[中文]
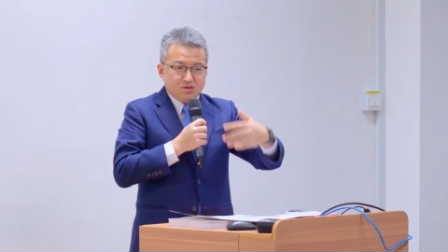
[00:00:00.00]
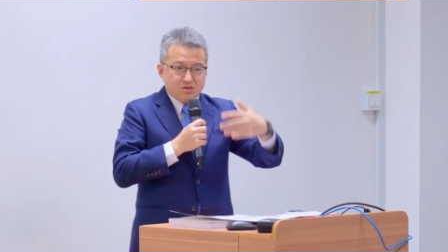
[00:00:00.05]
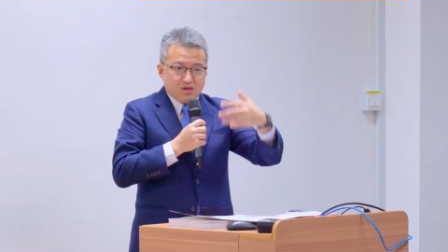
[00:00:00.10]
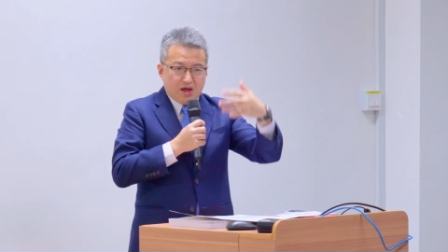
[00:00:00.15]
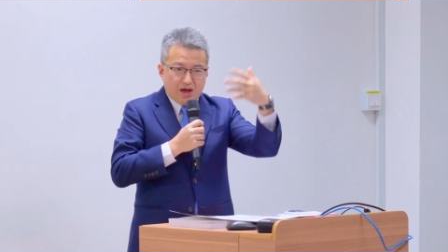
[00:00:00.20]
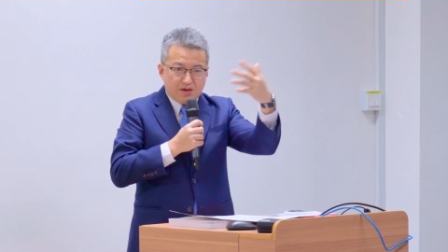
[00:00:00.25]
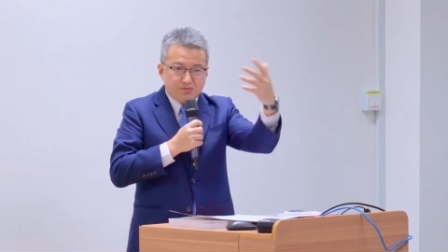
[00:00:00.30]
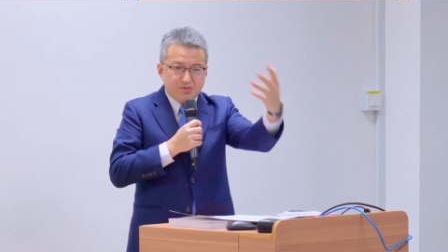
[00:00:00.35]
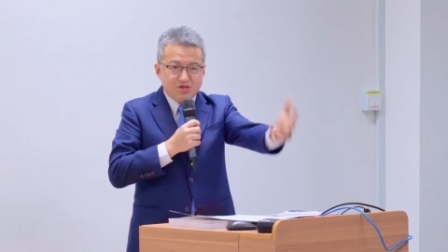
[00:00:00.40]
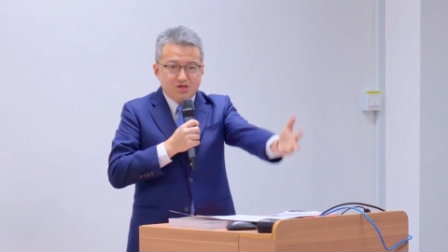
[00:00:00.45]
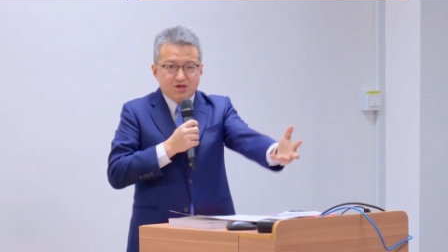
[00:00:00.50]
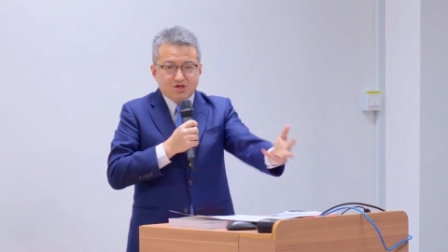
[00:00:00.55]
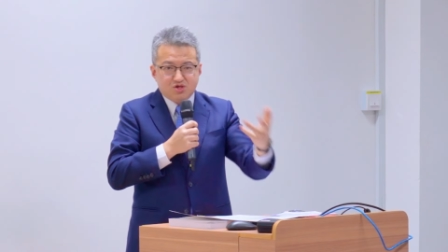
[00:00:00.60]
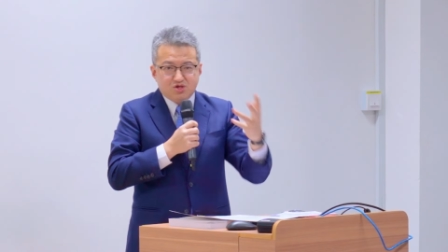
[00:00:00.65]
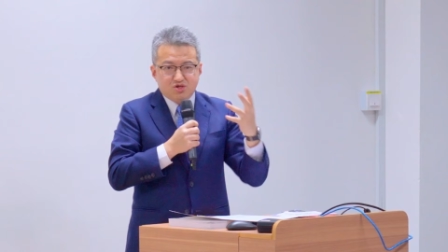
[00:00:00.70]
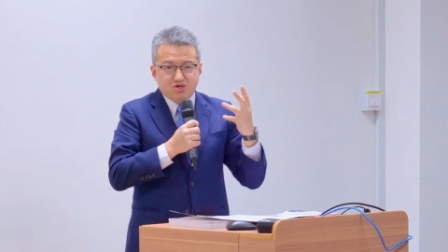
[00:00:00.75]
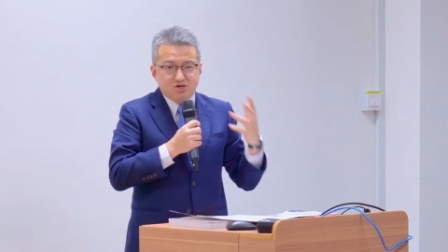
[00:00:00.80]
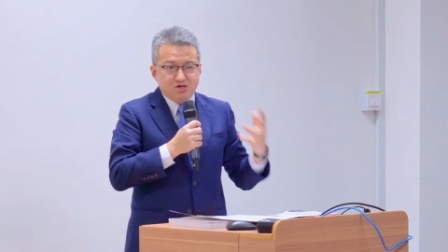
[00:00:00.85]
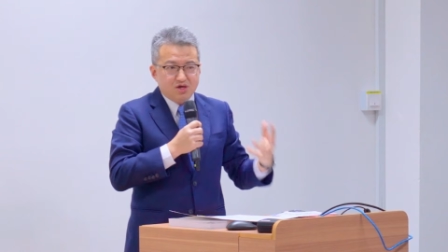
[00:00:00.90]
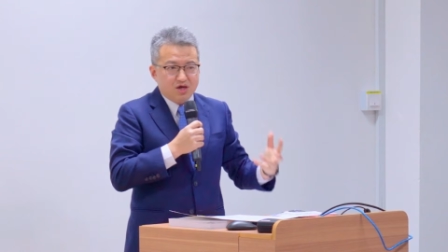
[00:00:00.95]
他们的
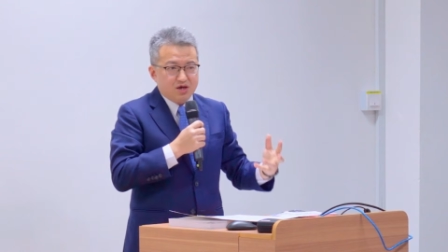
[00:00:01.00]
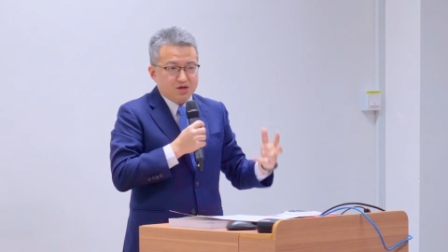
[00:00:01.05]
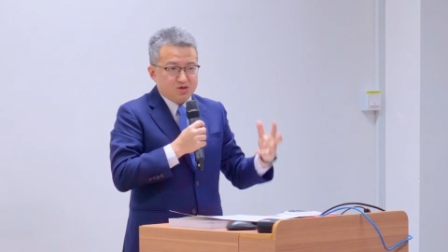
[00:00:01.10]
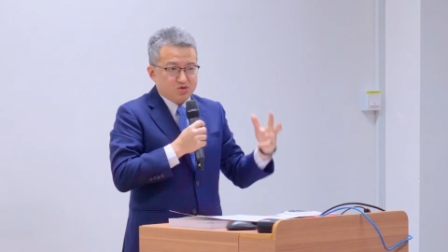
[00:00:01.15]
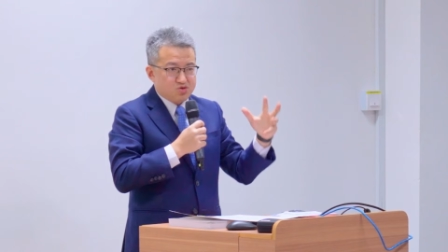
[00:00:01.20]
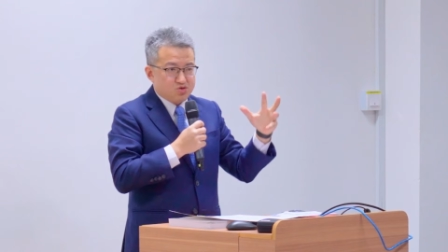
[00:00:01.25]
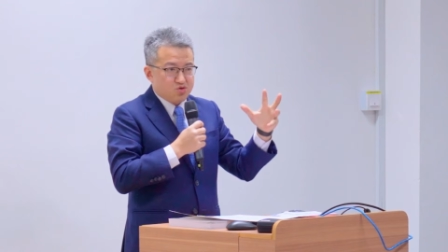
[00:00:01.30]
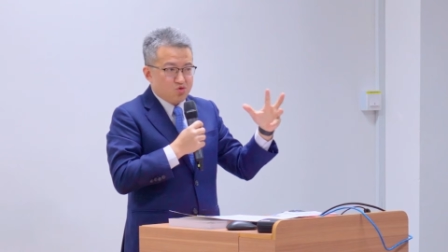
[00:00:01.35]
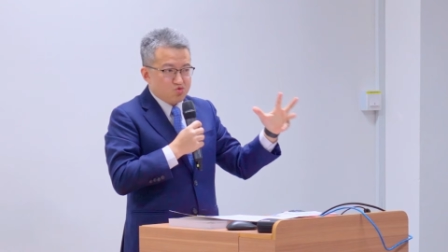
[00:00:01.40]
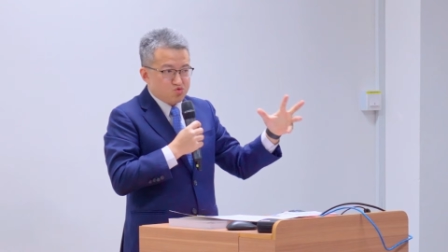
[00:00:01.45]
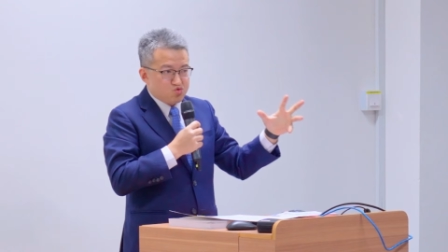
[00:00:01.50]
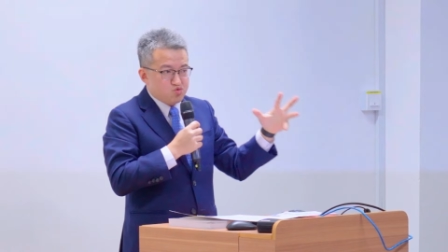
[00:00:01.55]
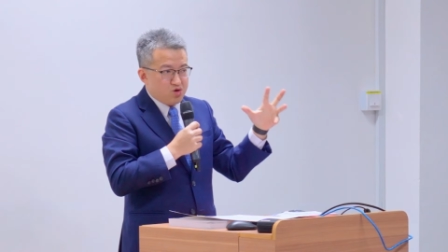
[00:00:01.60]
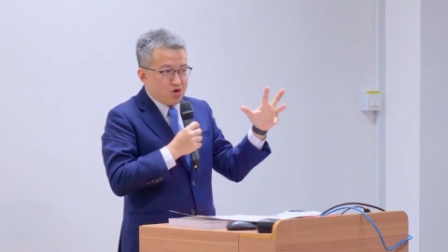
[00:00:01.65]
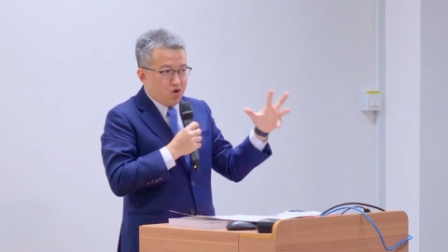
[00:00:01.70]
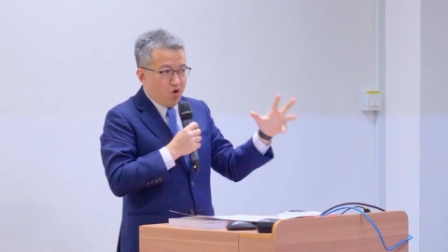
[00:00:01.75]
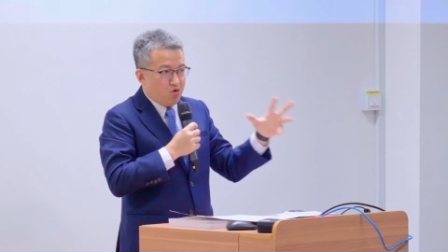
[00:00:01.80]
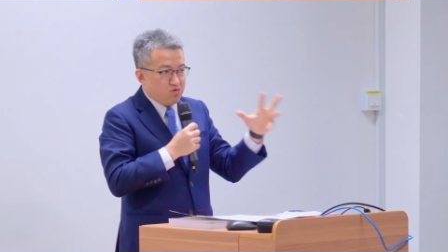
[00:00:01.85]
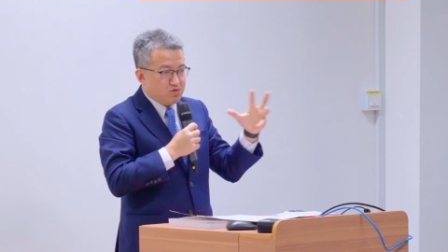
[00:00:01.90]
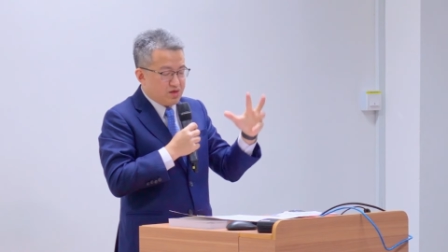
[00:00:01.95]
企业，都
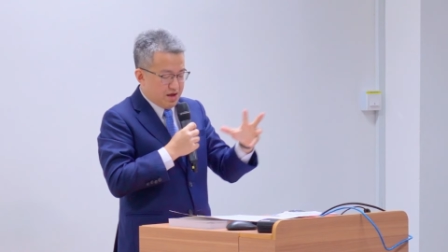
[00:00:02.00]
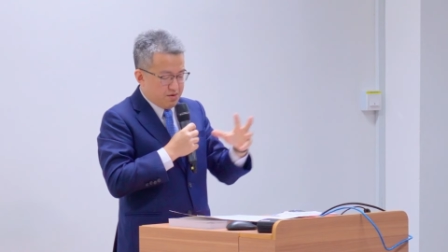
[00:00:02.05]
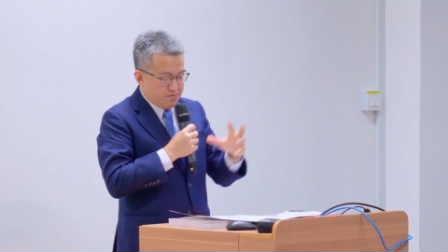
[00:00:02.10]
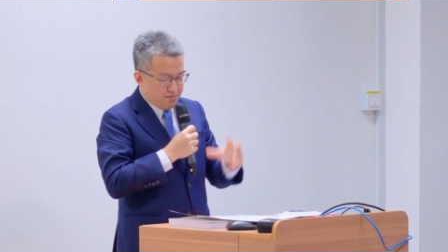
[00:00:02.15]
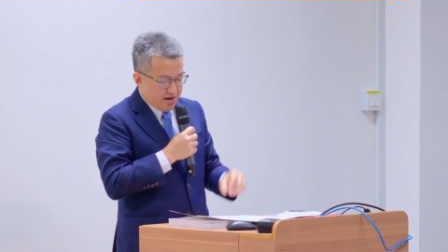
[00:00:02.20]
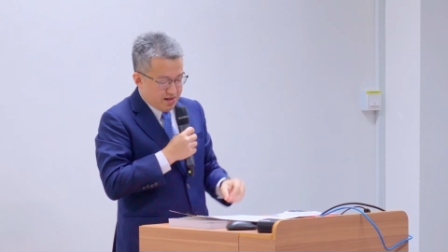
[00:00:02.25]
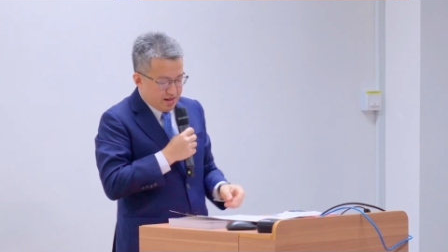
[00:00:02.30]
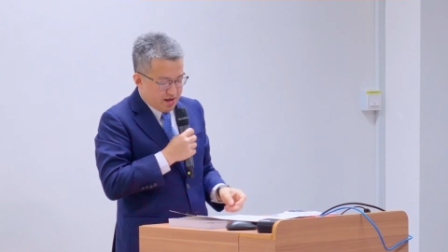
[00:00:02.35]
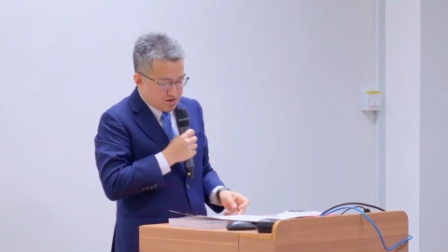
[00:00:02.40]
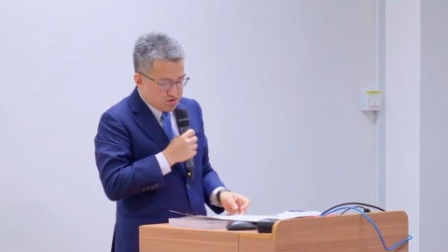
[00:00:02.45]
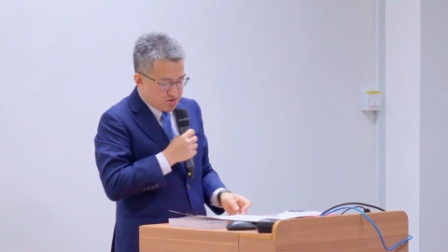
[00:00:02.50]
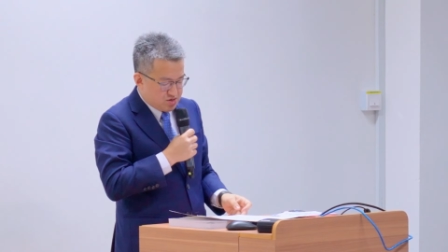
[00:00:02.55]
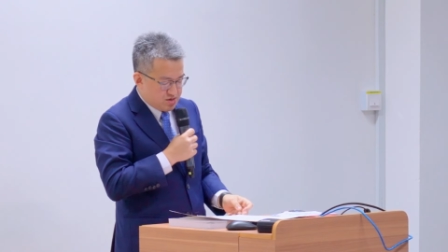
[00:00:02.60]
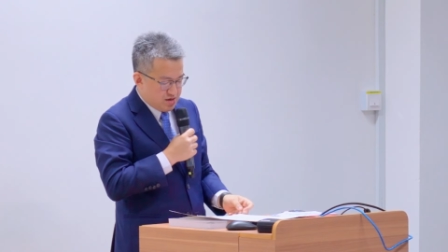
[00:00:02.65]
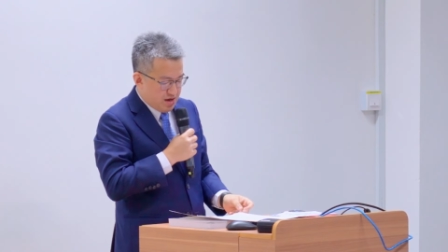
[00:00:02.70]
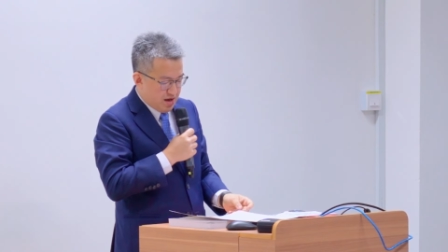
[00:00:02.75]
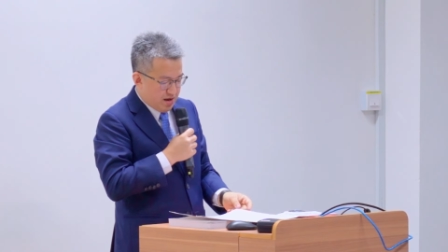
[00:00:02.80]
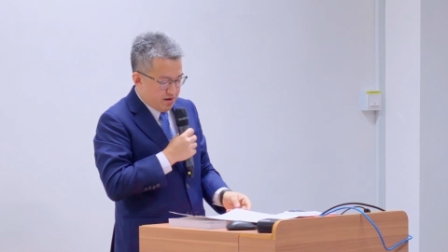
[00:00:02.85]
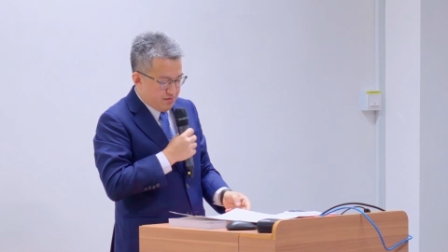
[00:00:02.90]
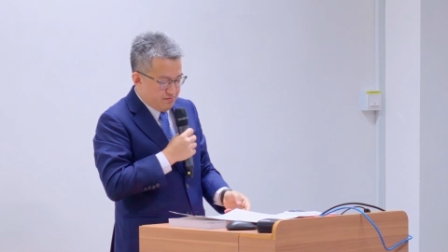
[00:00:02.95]
对后来马来西
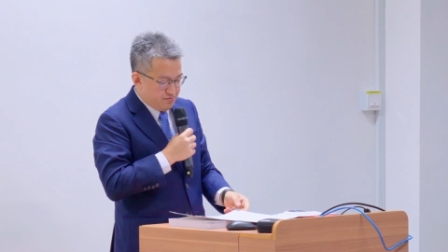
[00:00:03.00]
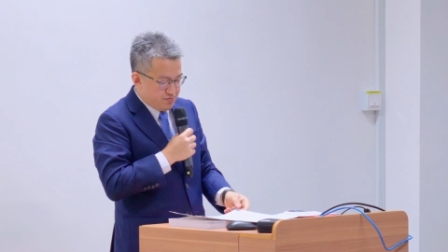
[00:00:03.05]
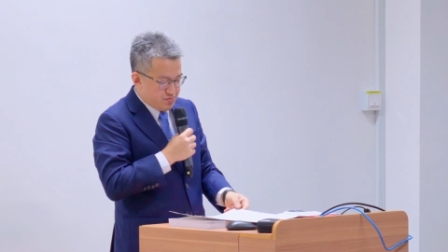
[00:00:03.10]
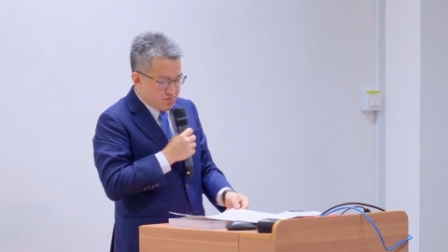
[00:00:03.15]
亚